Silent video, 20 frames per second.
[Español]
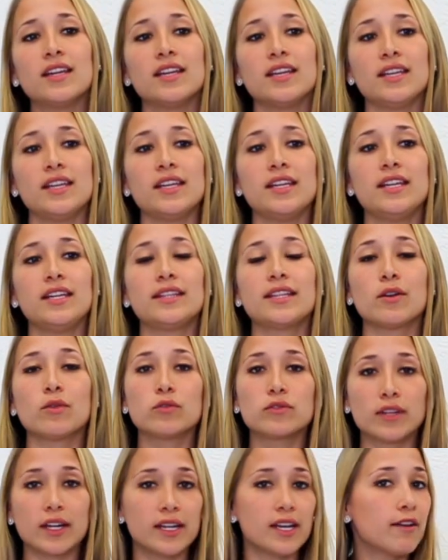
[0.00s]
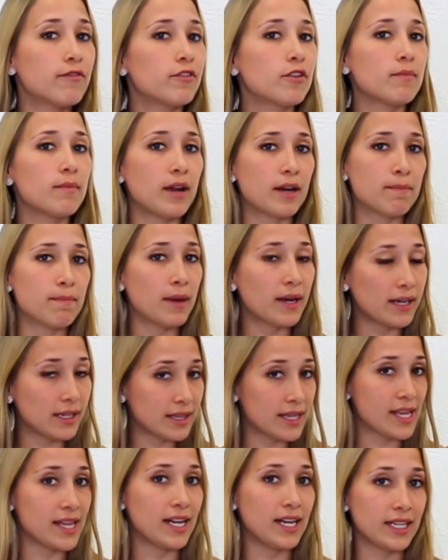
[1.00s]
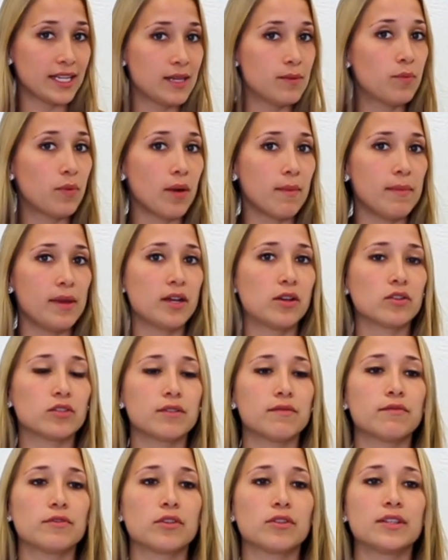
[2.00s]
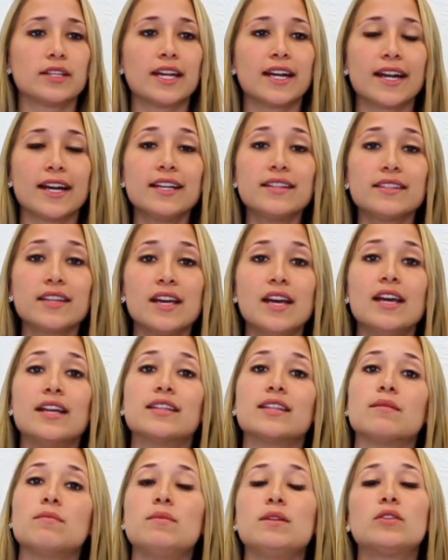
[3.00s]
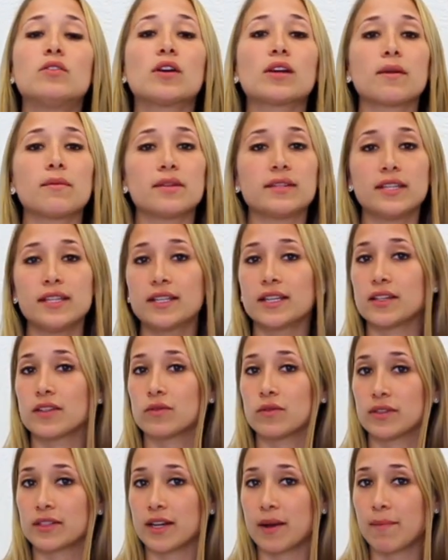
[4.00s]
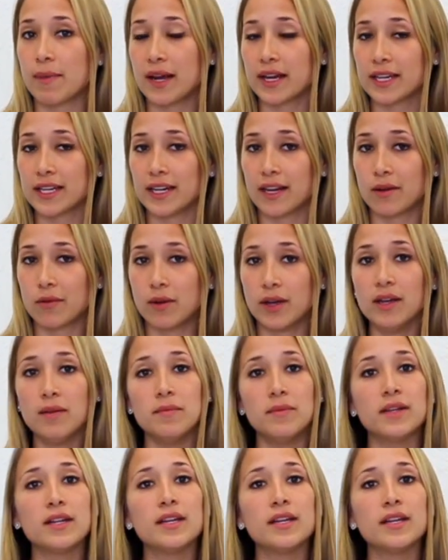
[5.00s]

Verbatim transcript: y te gustaría formar parte del equipo de Médicos Sin Fronteras, te invito a que visites nuestra página web